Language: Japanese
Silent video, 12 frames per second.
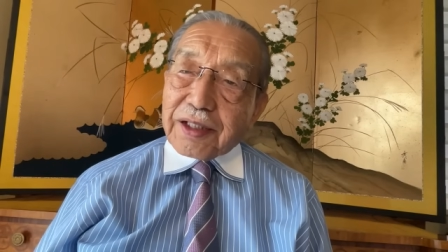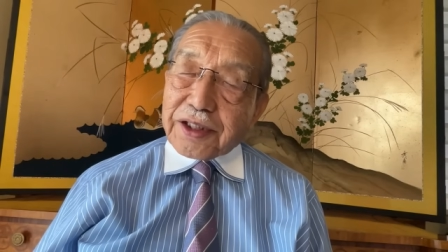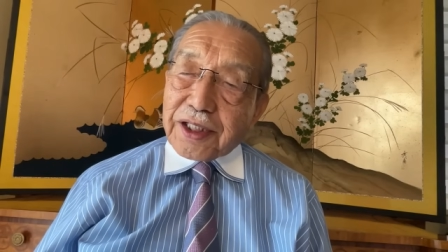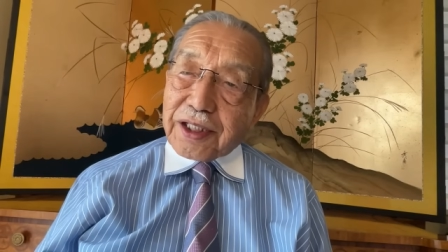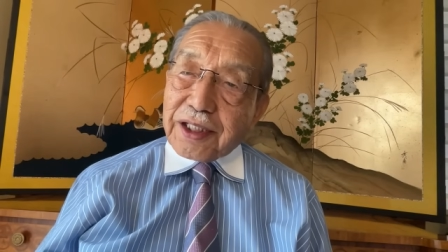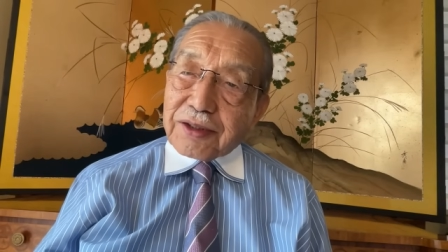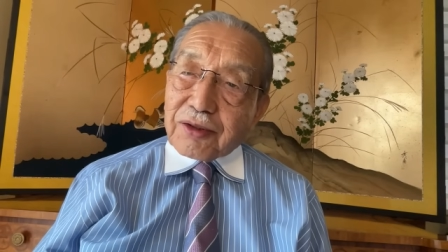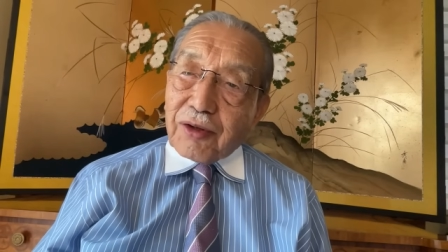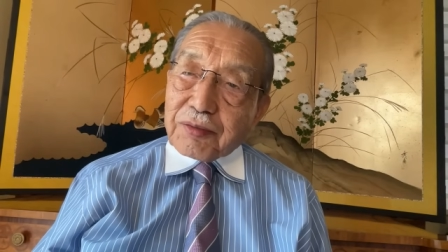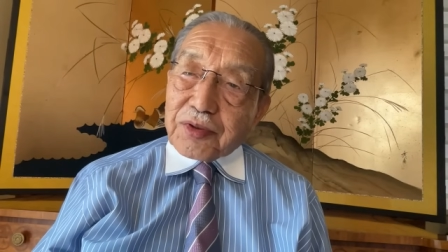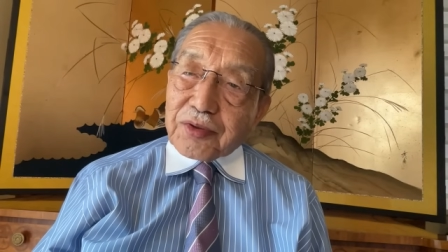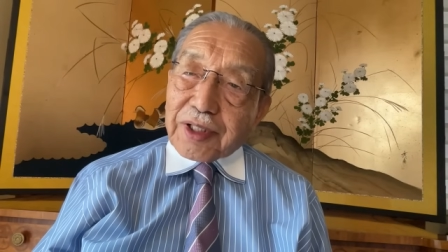賃金
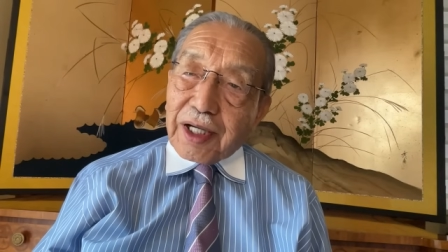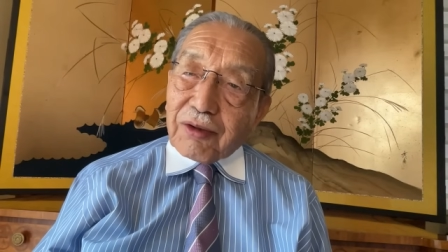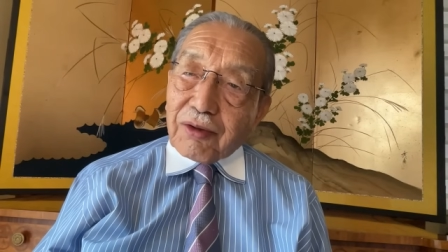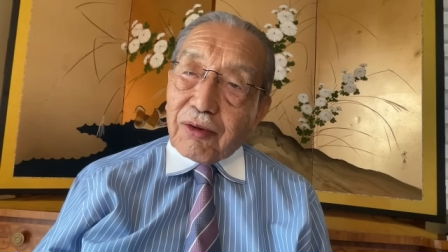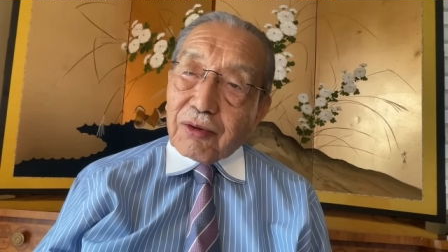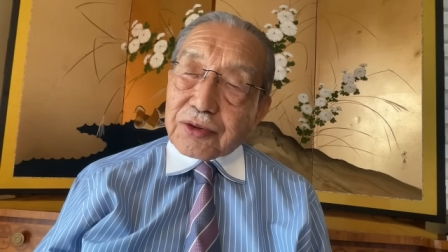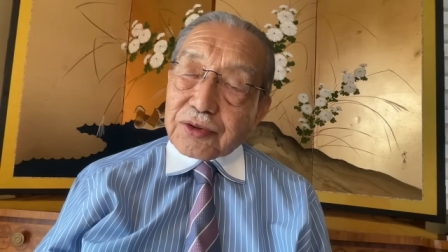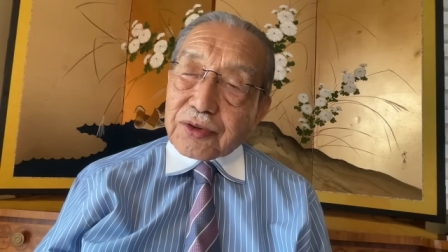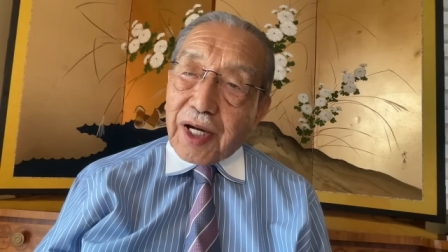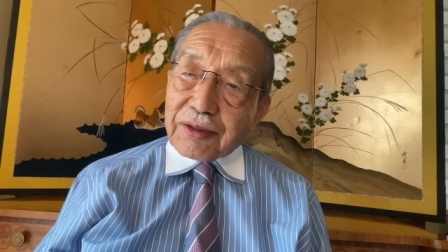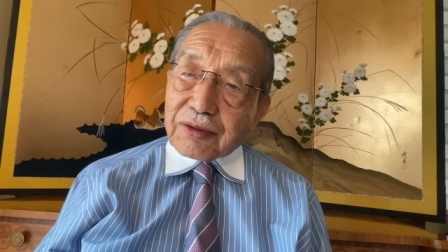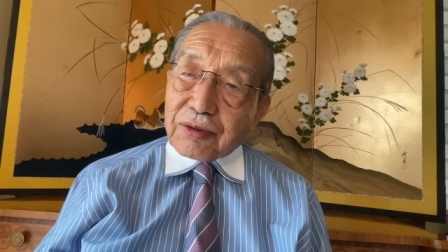と物価の好
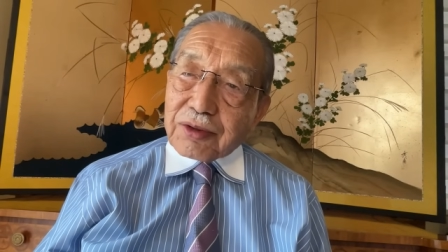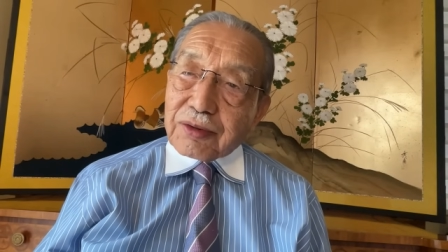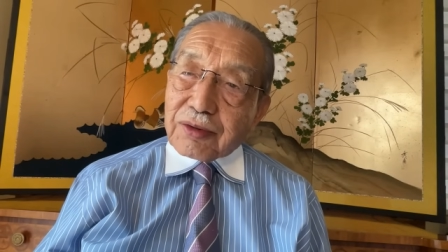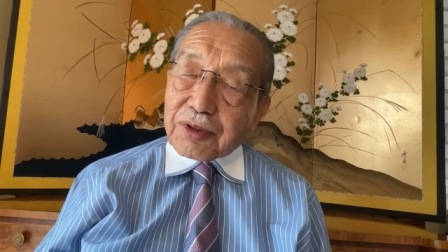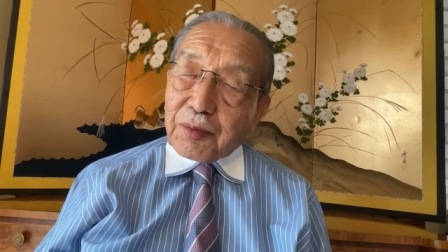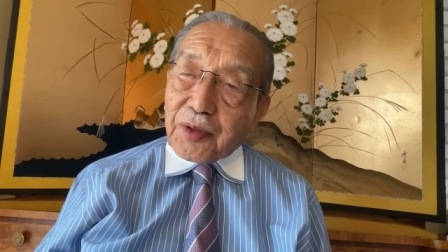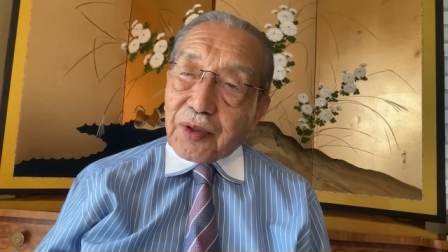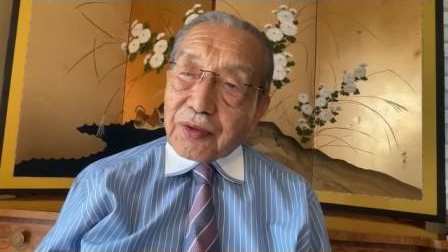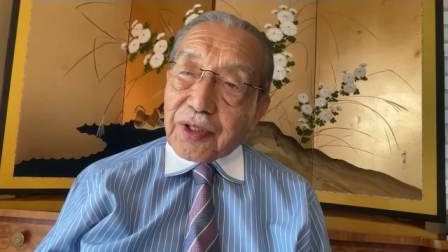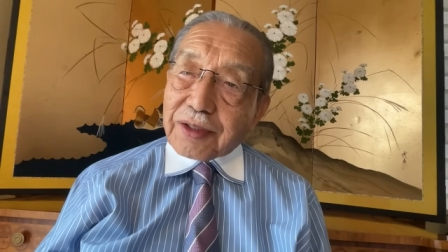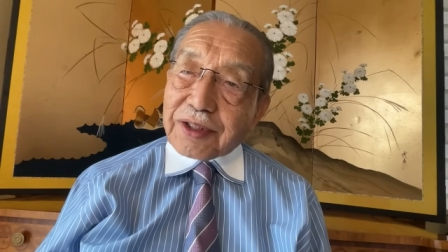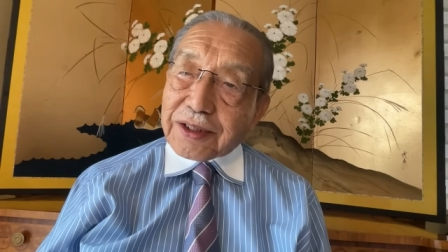循環ということ
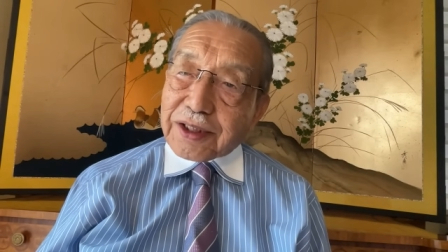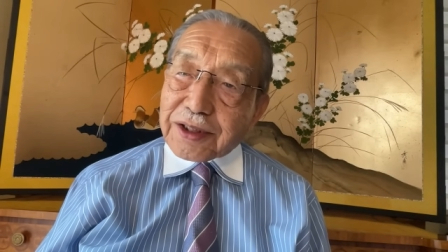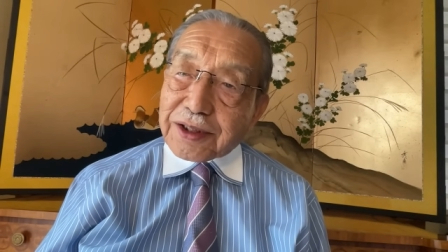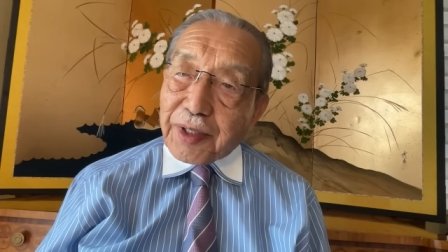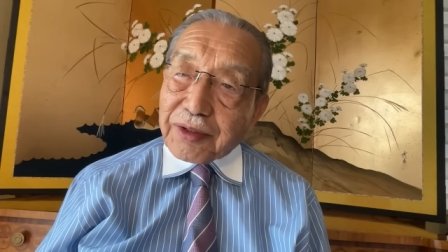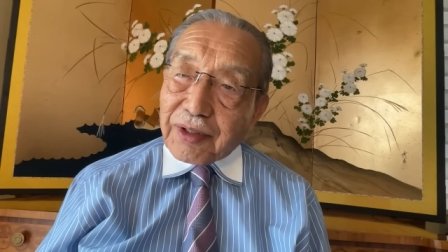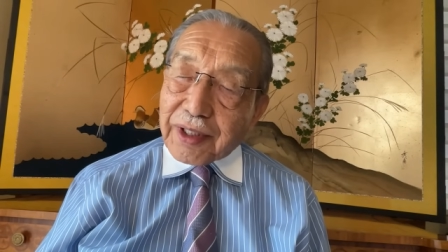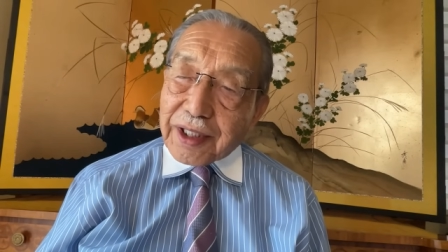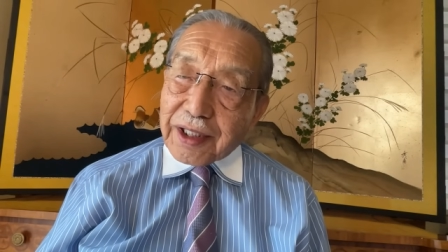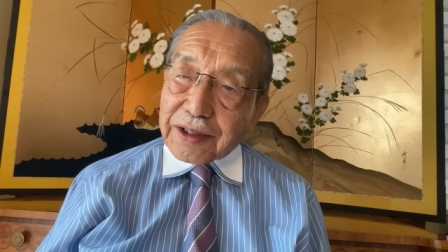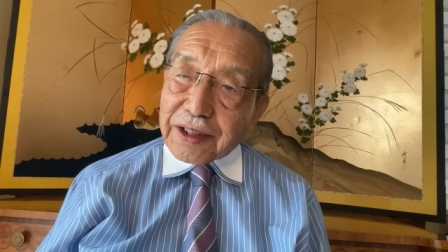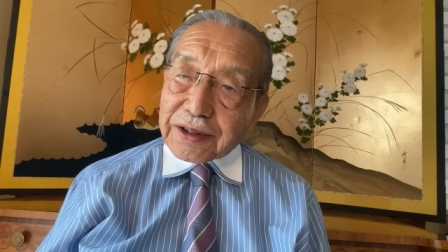もなくなってしまうわけ
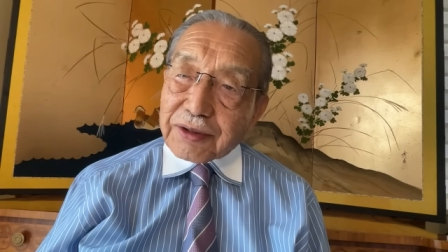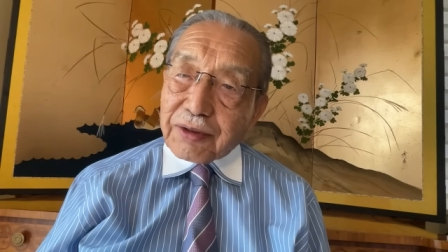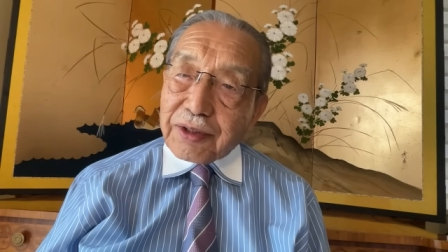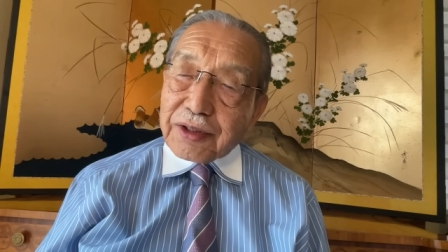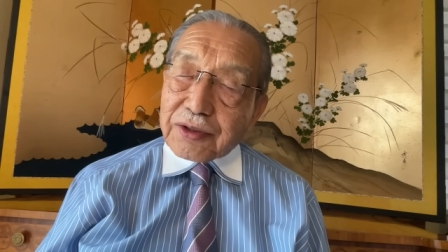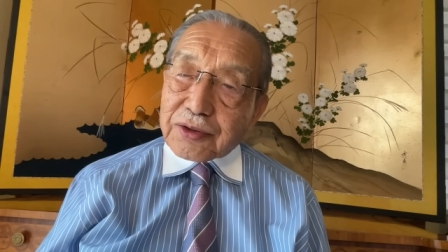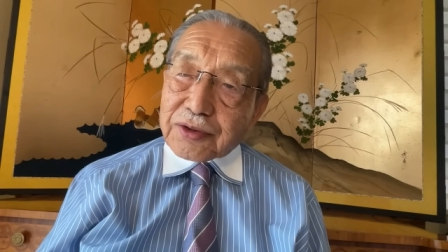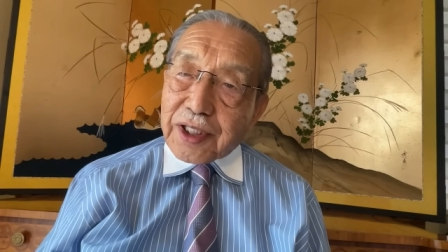なんですよ。そし